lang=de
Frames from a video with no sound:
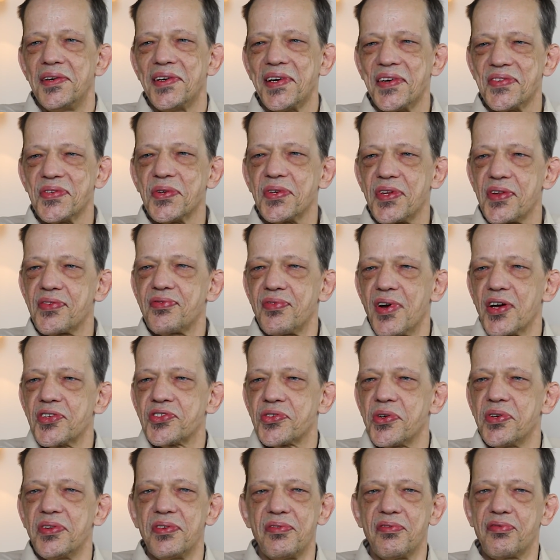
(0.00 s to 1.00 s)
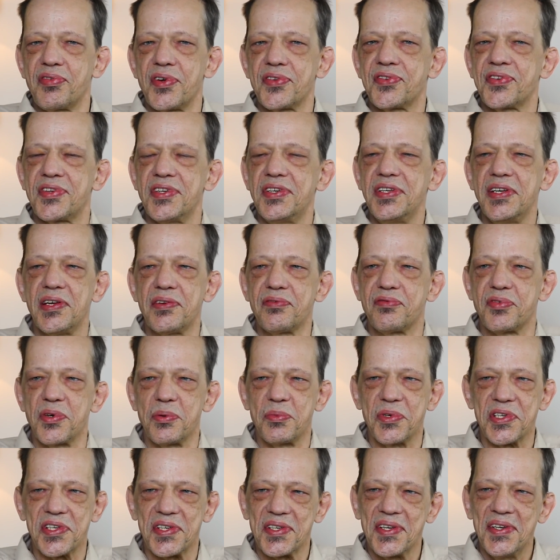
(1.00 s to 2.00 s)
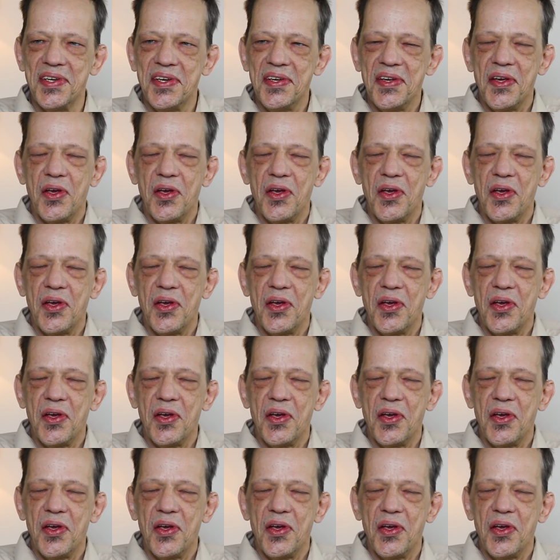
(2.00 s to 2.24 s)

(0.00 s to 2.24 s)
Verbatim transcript: Also das war schon faszinierend für mich.